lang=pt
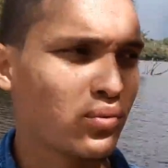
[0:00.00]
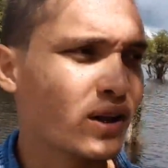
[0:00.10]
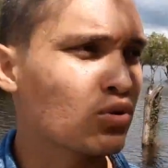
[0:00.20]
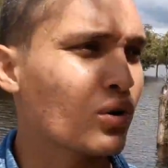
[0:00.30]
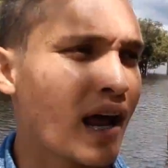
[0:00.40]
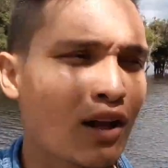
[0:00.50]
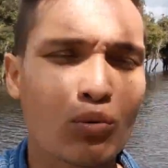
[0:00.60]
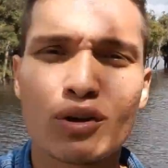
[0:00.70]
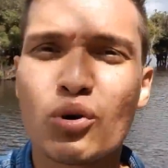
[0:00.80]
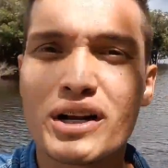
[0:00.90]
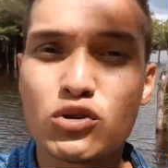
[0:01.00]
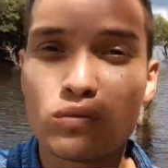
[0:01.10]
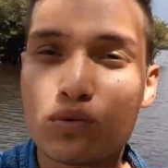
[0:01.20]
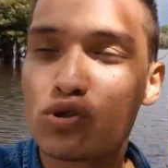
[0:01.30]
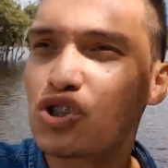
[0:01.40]
Vou adorar, tô
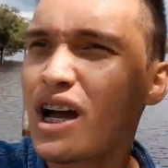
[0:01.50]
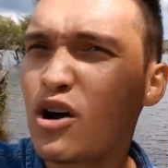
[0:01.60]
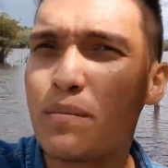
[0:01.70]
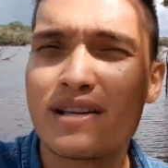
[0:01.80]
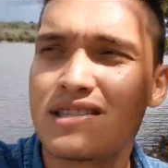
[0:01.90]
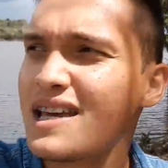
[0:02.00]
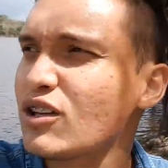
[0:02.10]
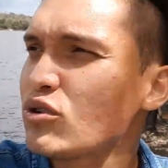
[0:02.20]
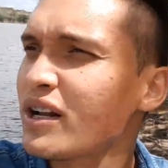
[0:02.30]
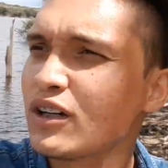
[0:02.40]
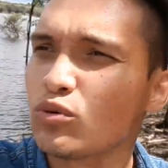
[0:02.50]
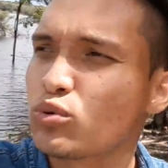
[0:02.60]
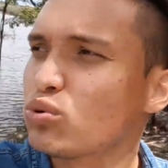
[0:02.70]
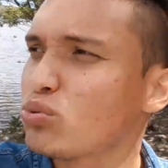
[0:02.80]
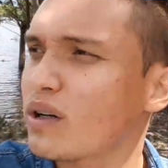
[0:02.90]
adorando muito. Já comecei
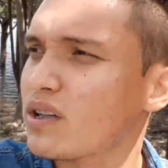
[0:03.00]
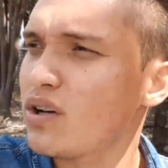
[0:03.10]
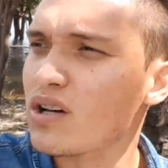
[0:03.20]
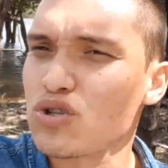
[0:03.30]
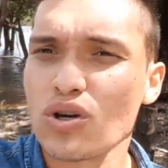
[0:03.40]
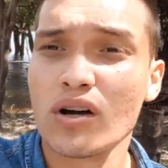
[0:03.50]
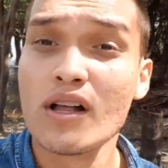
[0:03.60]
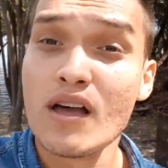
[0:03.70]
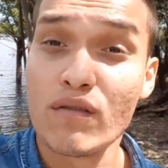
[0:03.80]
adorando tudo aqui, olha só.